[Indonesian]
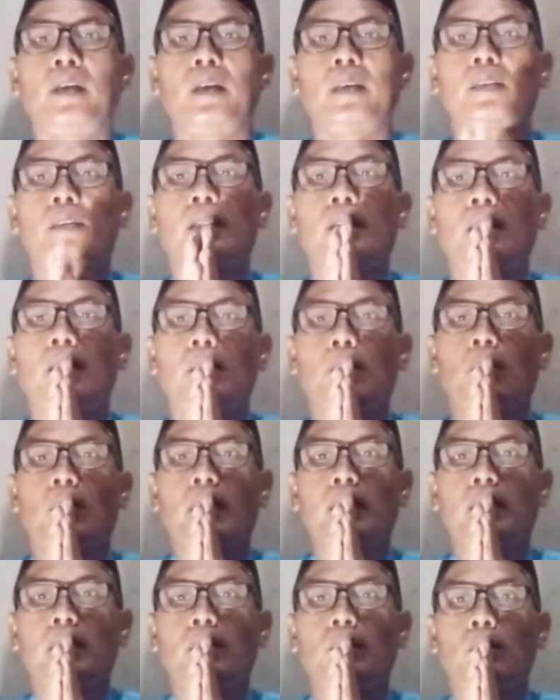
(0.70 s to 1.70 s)

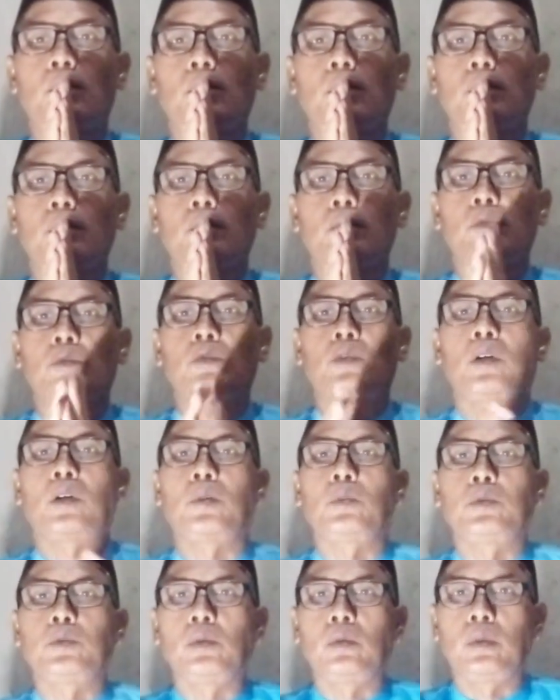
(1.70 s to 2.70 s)
Assalamualaikum
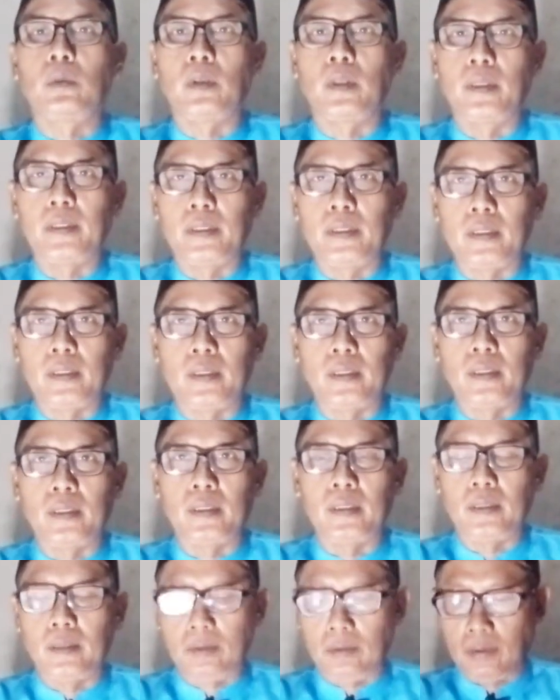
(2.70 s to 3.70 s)

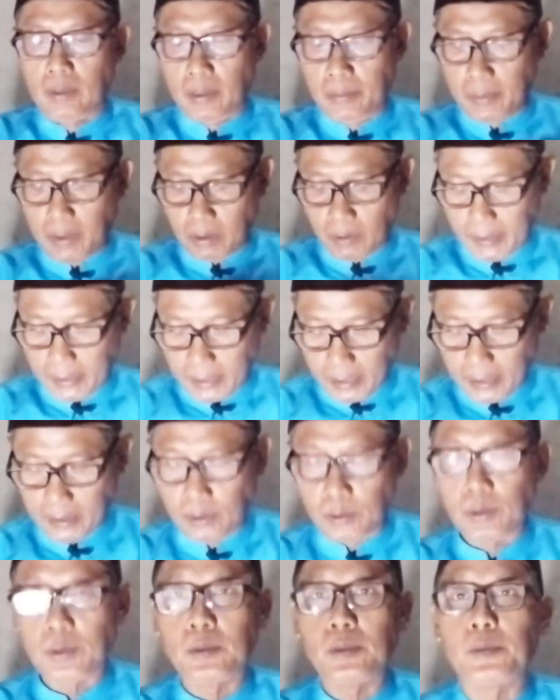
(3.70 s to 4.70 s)
warahmatullahi
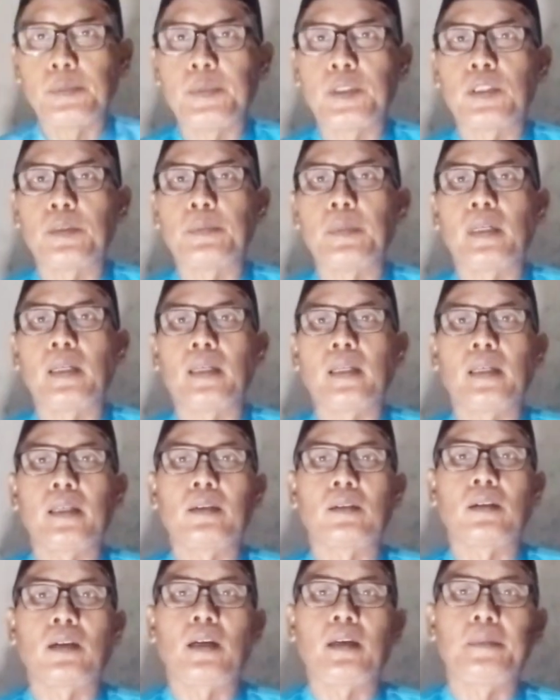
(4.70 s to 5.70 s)
wabarakatuh
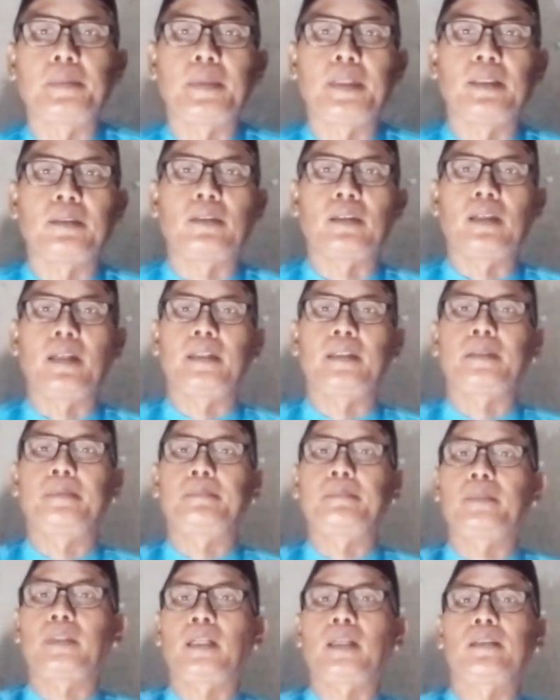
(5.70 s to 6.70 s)

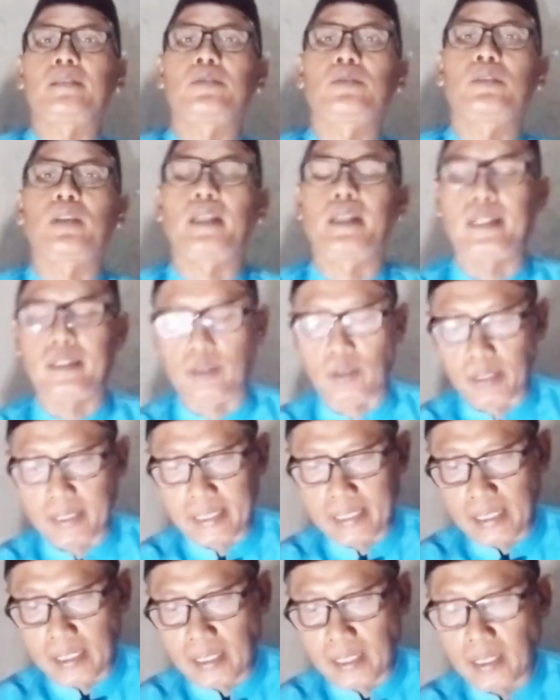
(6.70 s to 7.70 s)
Bismillahirrahmanirrahim Assalatu
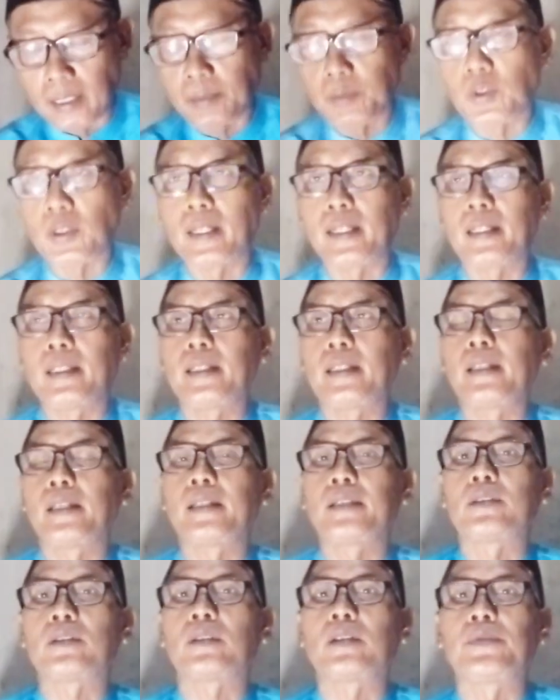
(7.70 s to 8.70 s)
wassalamu ala
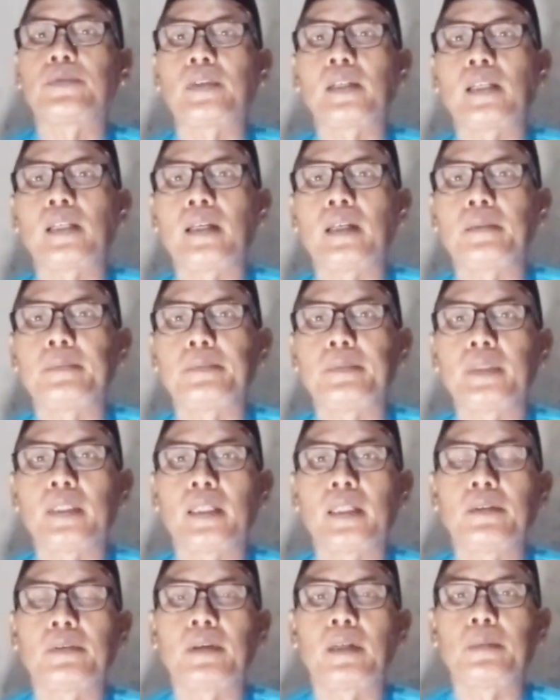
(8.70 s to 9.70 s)
asrafil
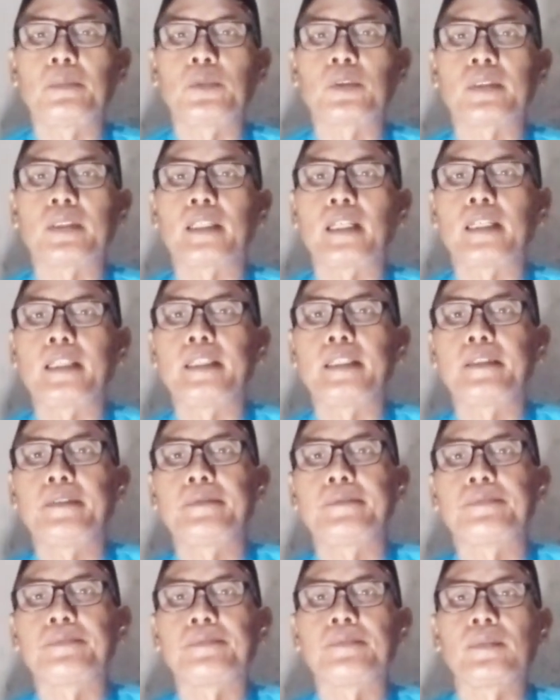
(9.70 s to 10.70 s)
anbiya wal
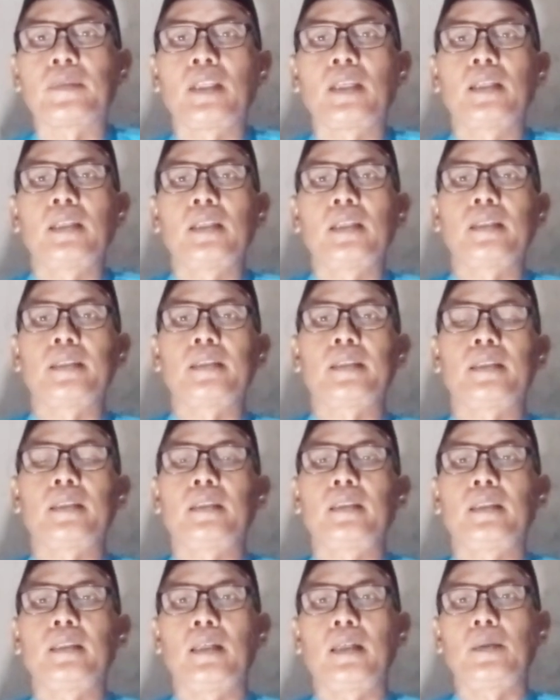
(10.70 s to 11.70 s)
mursalin
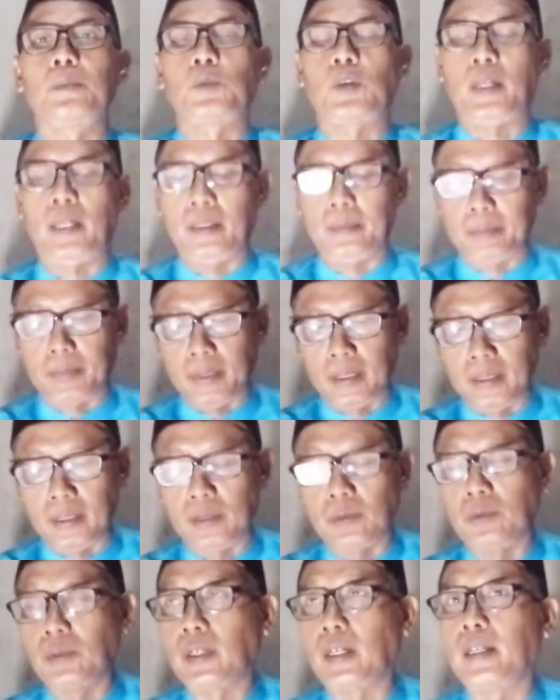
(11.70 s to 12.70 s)
Sidina Muhammad
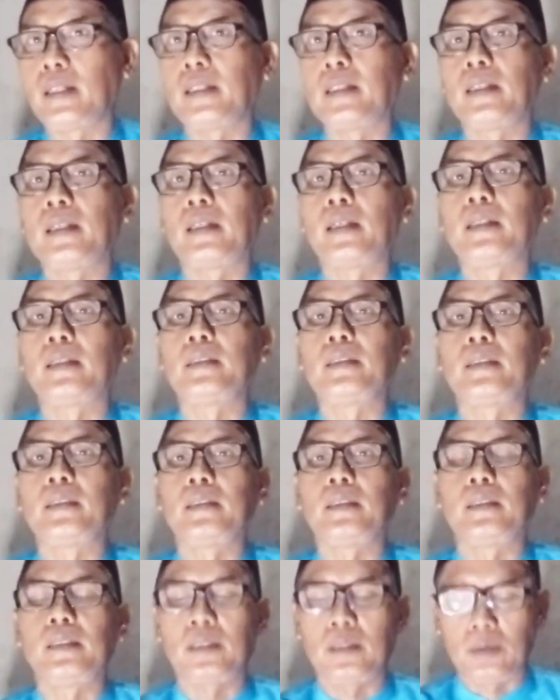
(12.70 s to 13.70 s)
wa ala
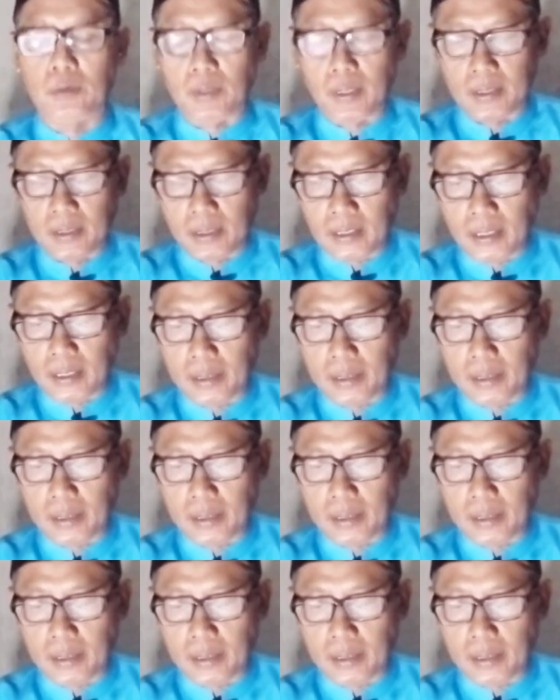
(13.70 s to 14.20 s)
alihi wa